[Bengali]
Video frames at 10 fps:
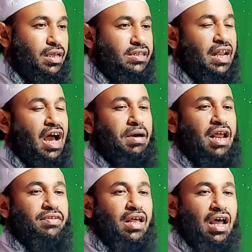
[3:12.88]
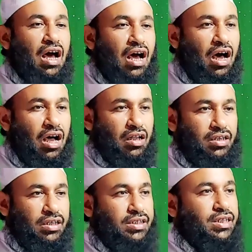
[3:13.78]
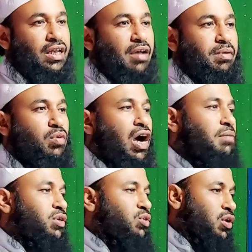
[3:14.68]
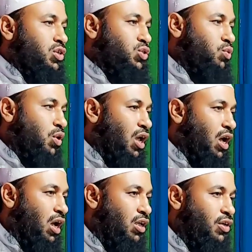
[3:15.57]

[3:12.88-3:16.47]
যেন আমার আপনার আকা জনাবে মোহাম্মদুর রসুল্লাহ